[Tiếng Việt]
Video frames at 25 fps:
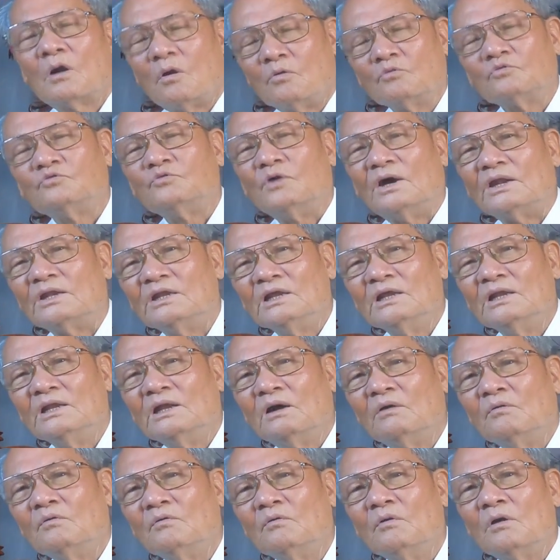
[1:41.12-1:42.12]
không chuyển đi
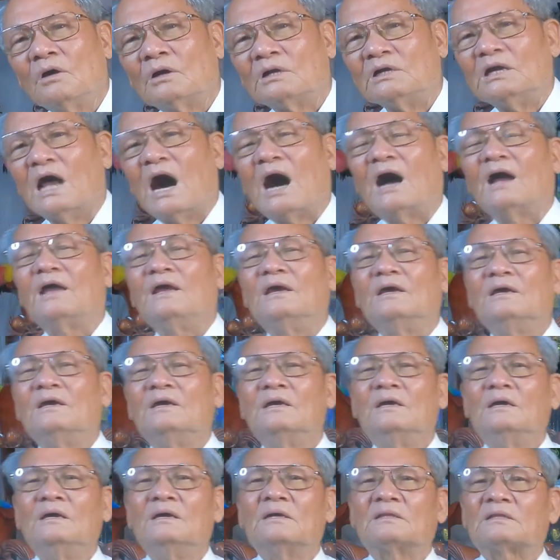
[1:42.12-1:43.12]
đâu đợi
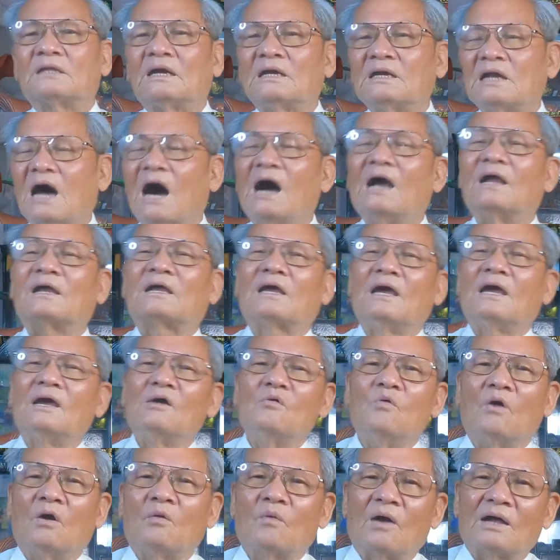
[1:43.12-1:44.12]
ta đợi
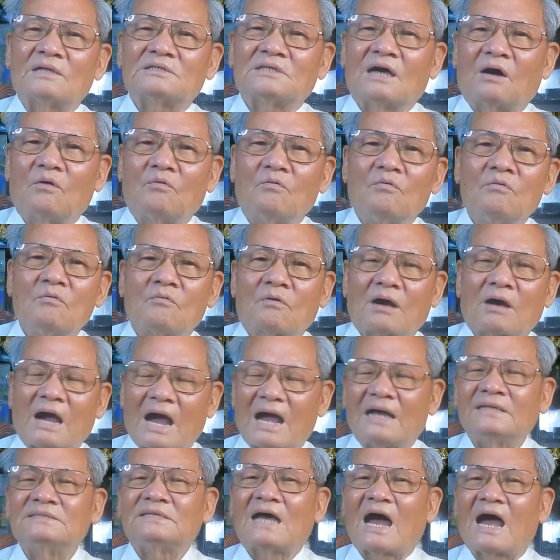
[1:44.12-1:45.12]
cái nguồn hoa sau
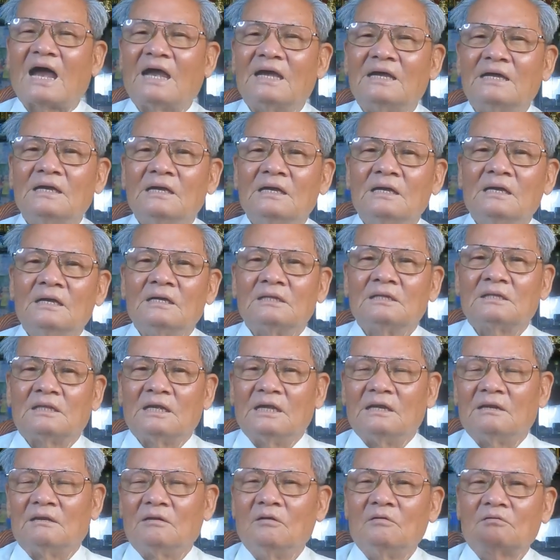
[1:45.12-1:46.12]
khá dài
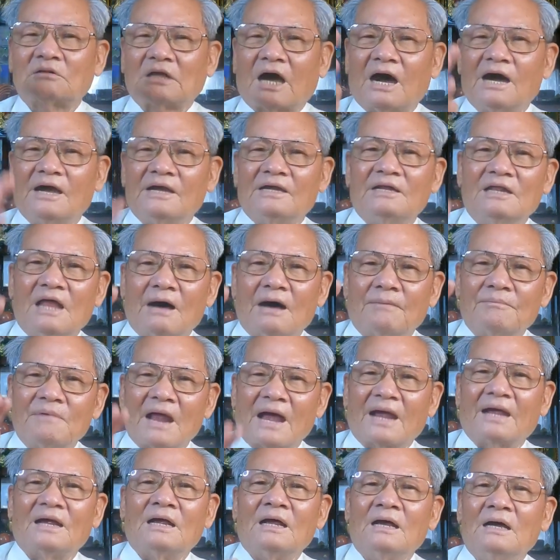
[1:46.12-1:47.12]
thì thời điểm
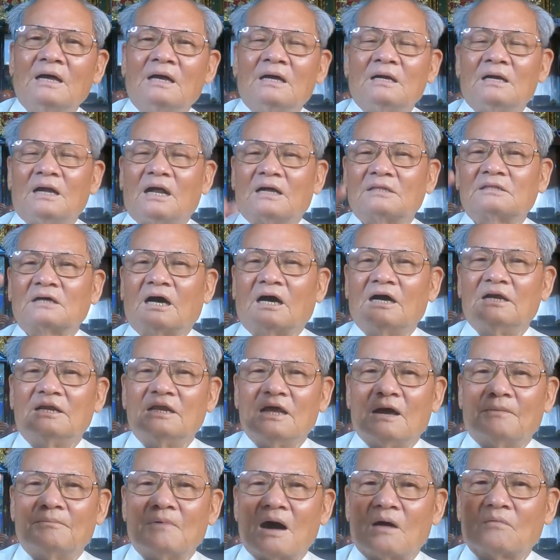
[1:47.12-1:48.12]
này là thời
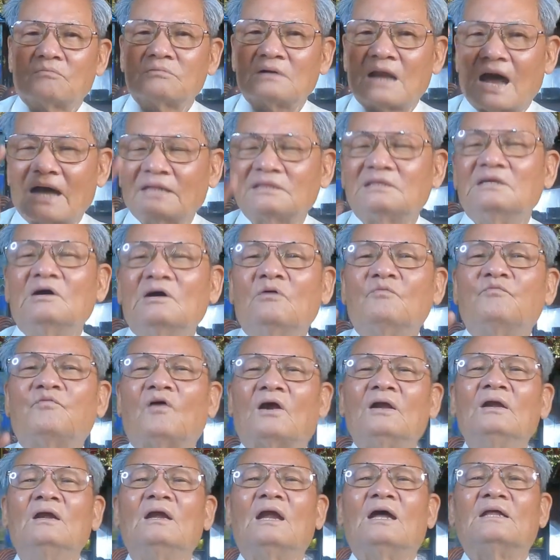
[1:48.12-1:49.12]
điểm ông đã thiếu
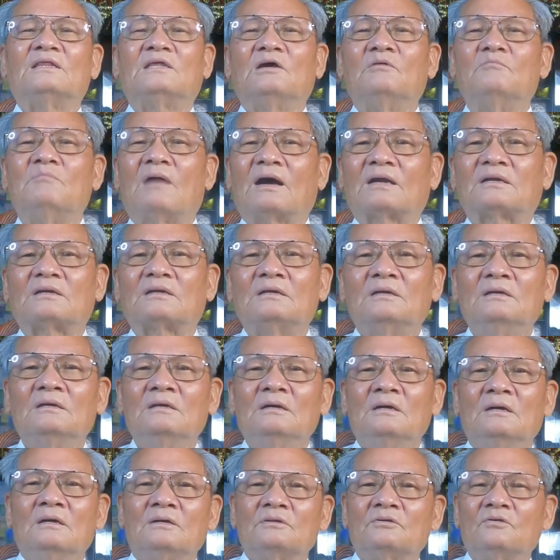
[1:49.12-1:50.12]
phấn lại thiếu mật
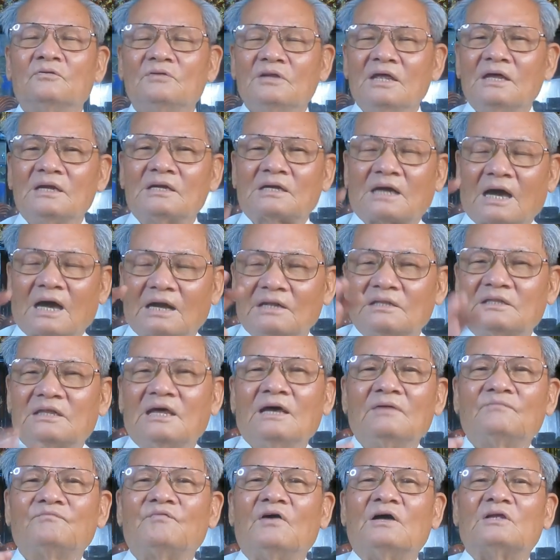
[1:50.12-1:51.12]
cho nên cần
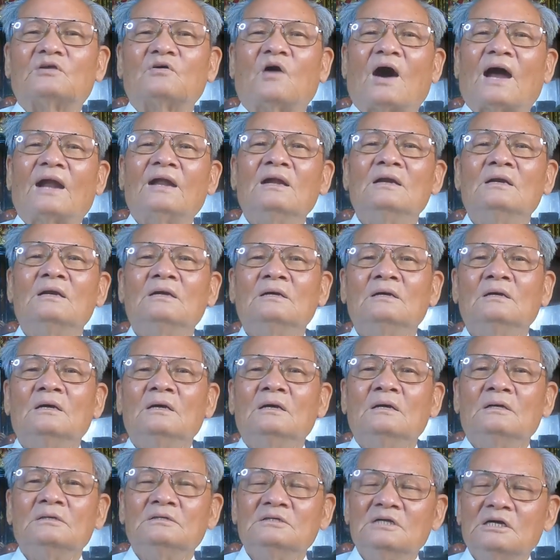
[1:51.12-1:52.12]
thiết phải cho ăn
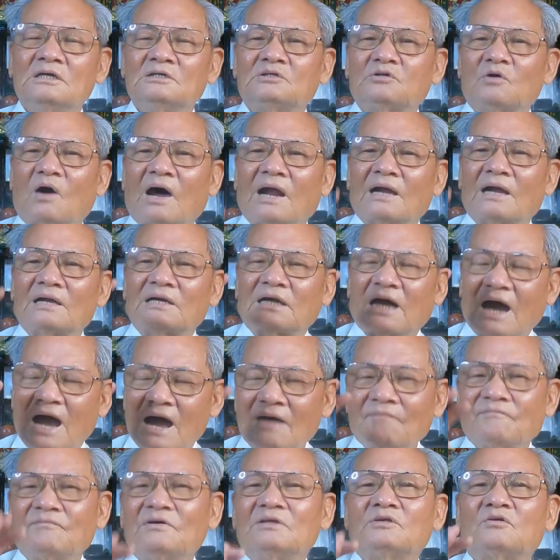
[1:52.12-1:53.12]
nhưng cho ăn
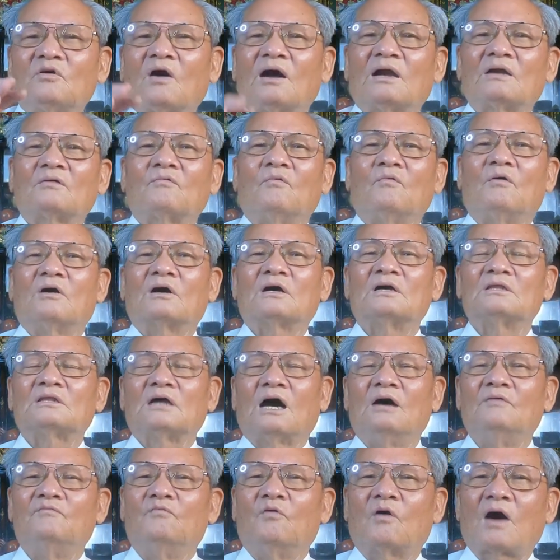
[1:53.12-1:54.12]
khác với cho ăn của cái
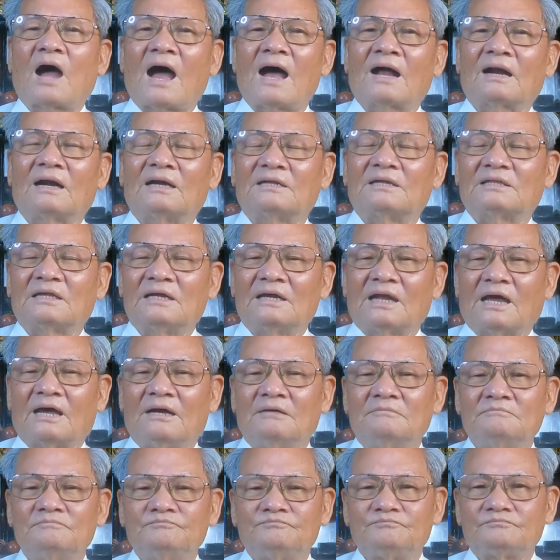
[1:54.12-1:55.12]
thời vụ khác là thế
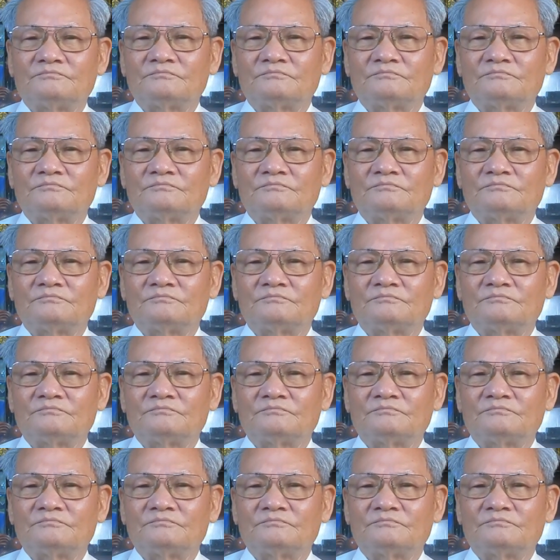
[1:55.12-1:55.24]
này